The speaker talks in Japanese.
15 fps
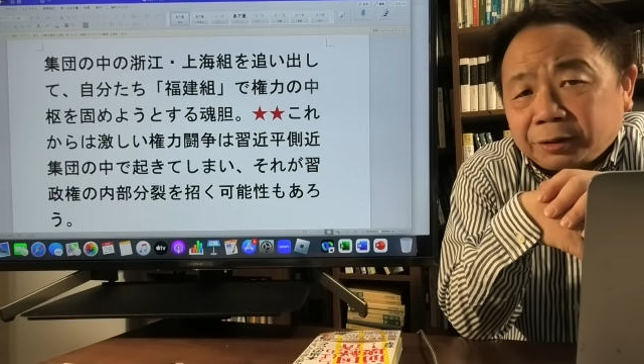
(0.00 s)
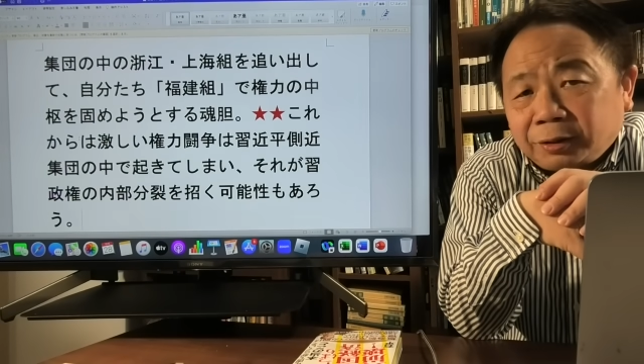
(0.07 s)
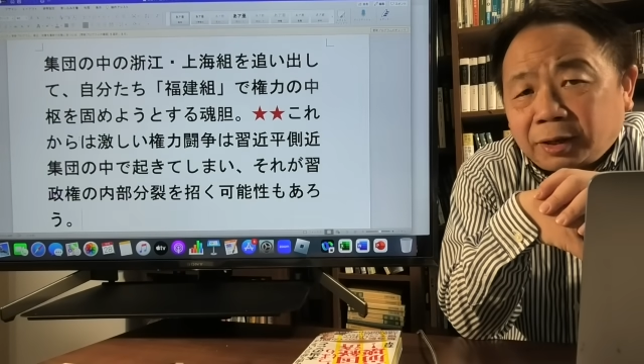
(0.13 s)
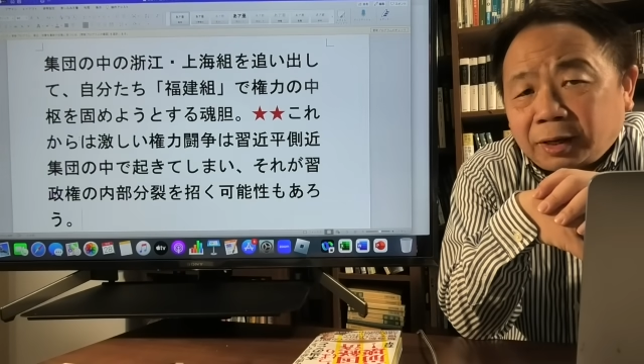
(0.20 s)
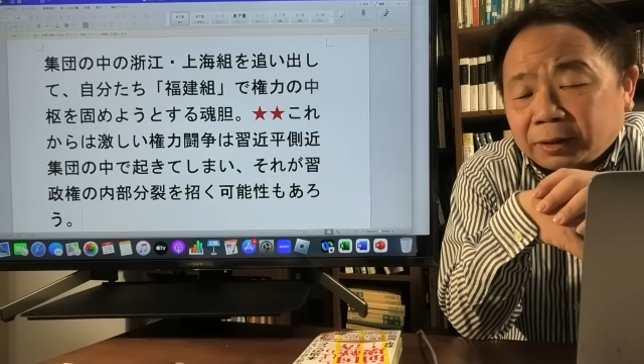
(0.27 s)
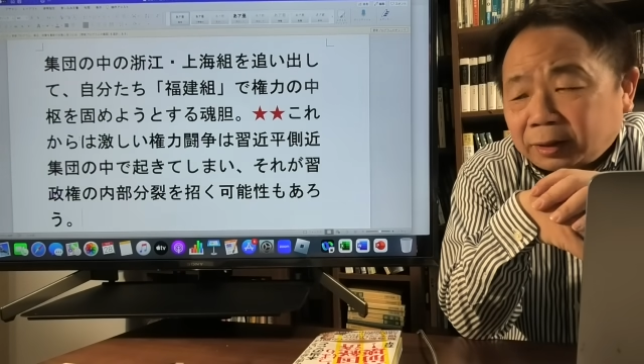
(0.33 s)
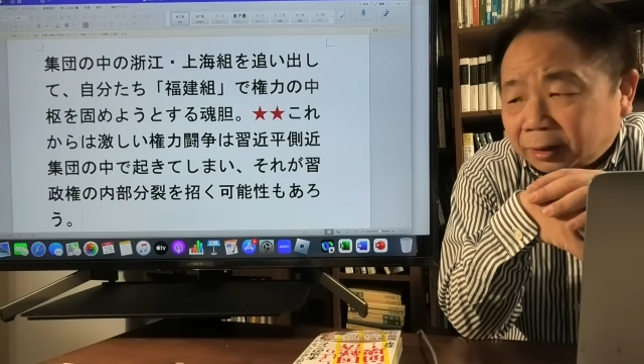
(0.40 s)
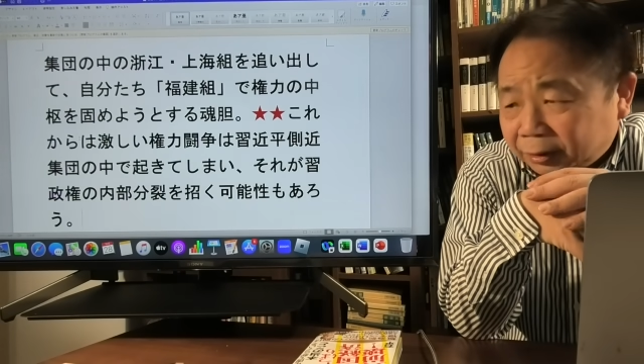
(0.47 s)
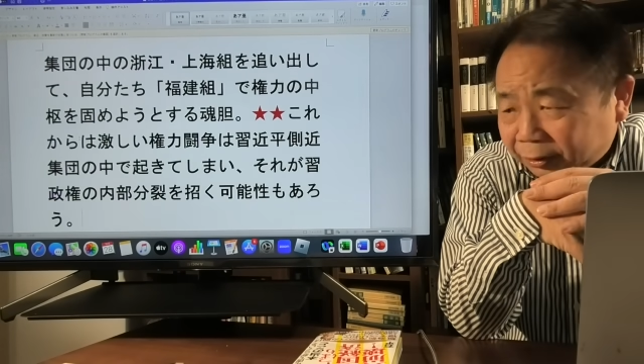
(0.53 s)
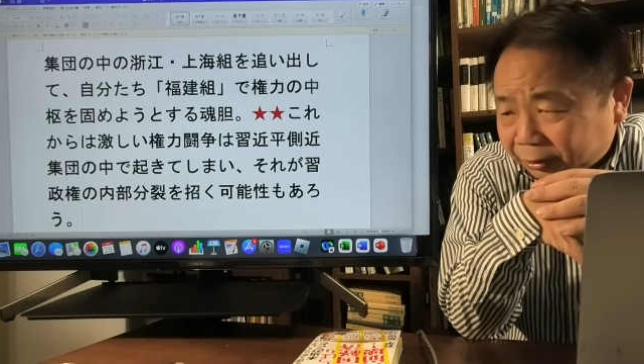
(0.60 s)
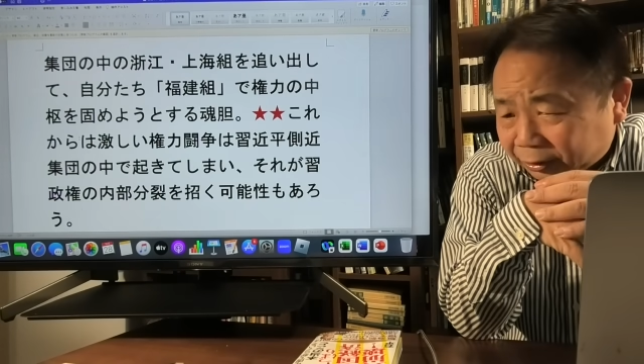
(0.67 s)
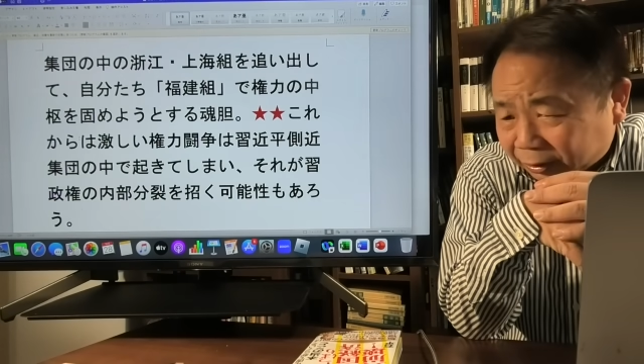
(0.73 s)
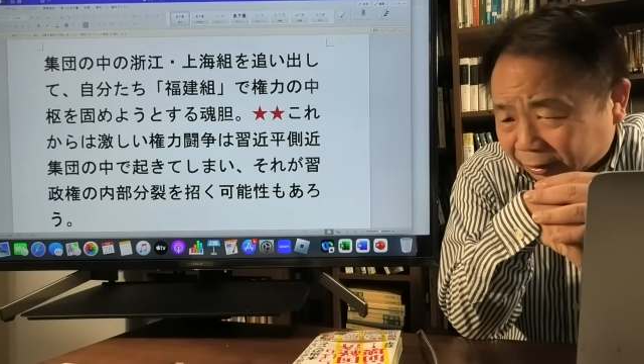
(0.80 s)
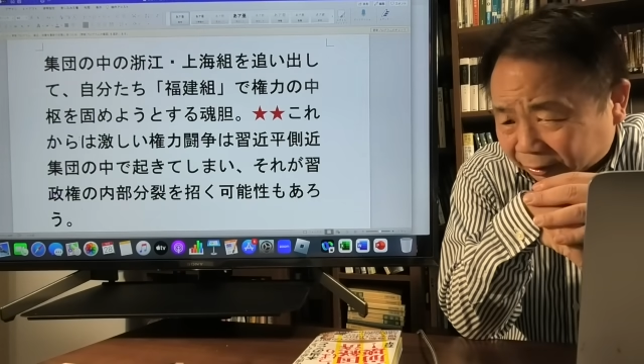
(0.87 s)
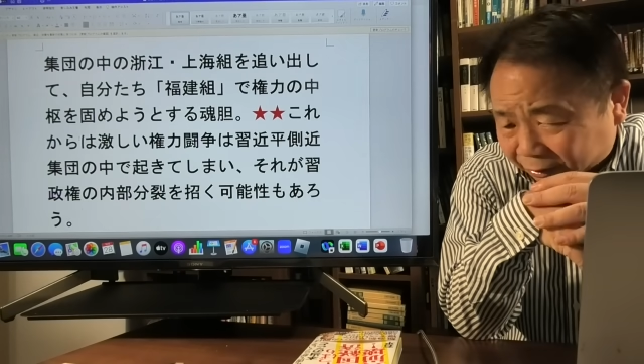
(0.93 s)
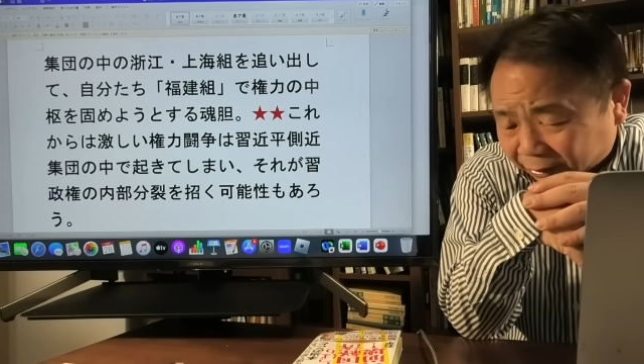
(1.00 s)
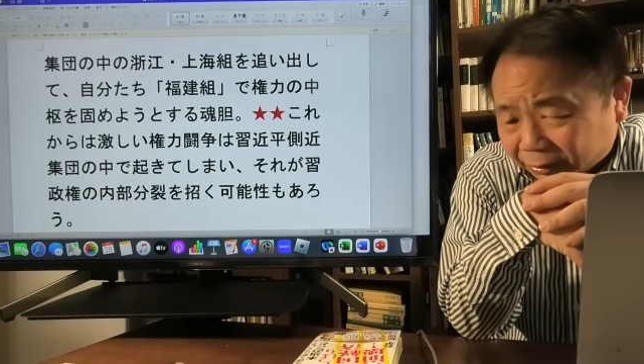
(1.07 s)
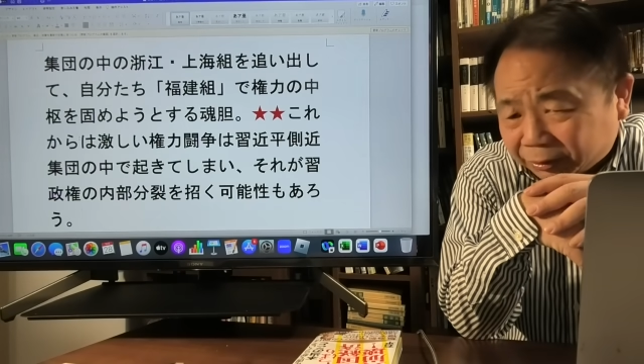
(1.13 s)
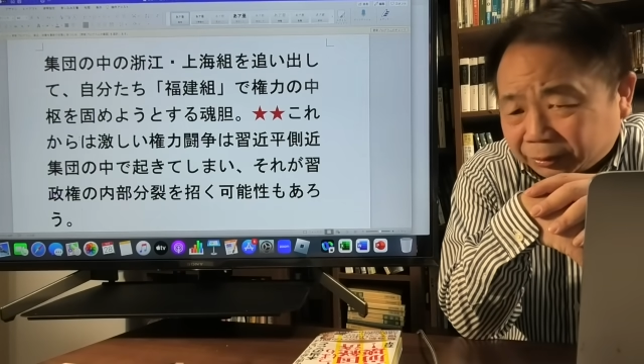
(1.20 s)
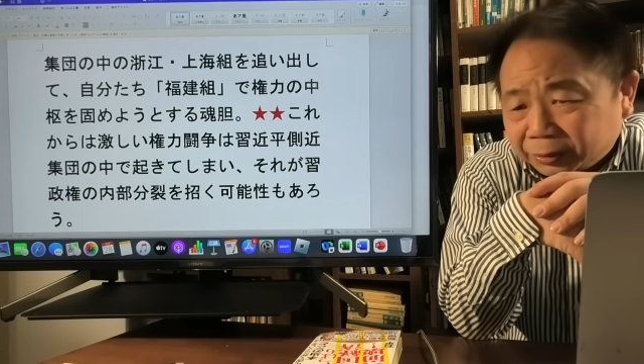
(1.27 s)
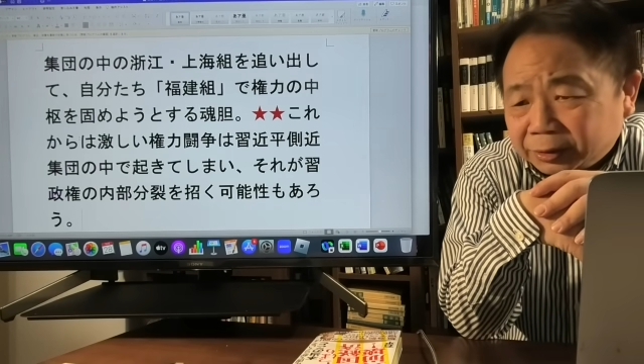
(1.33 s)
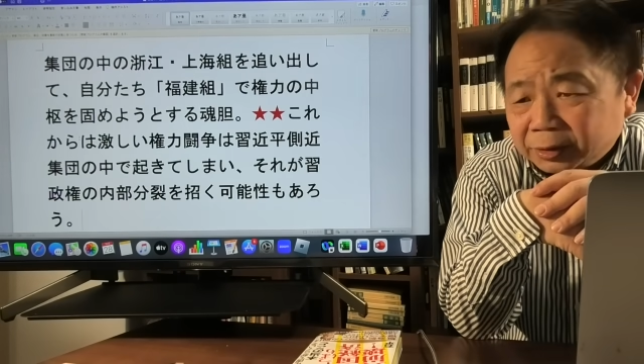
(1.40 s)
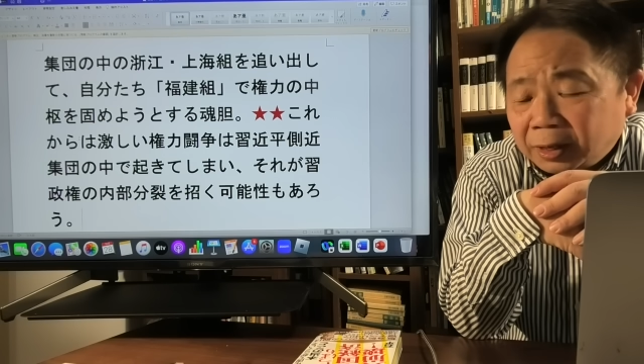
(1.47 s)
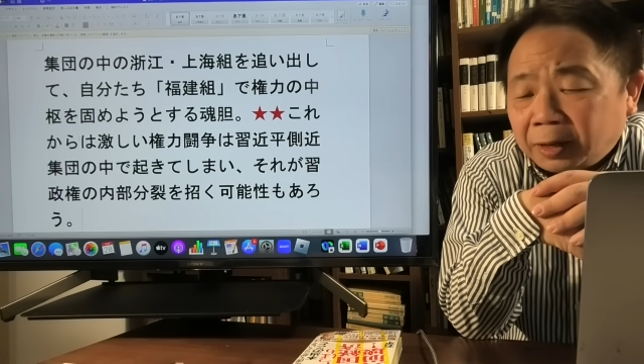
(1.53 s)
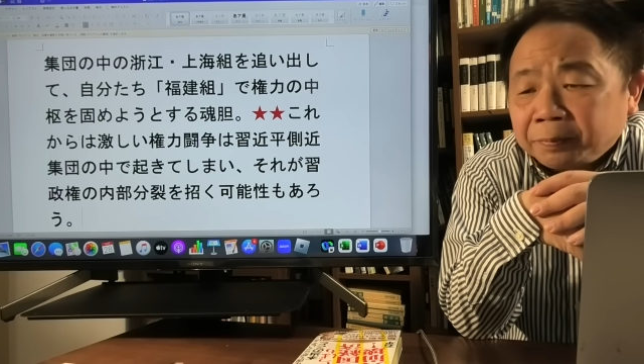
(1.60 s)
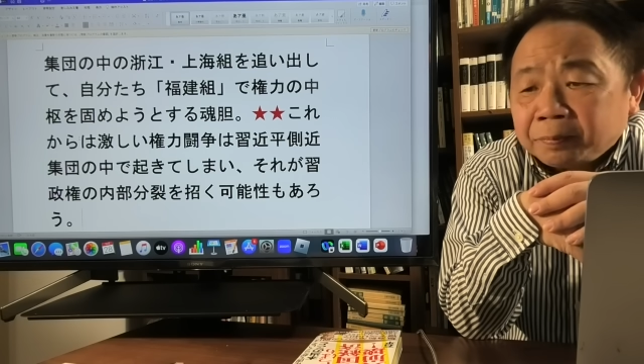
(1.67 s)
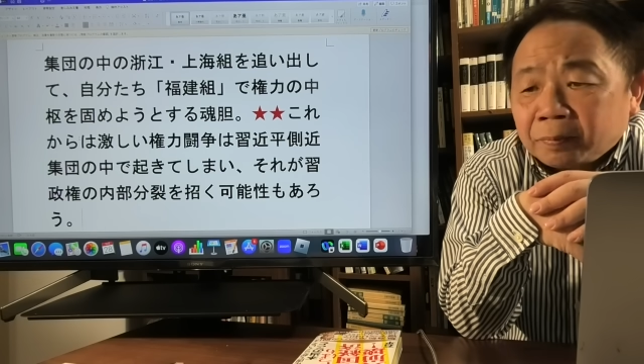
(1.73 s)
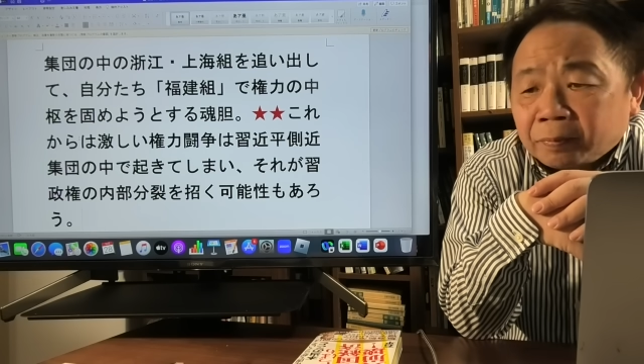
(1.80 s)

の話、一つが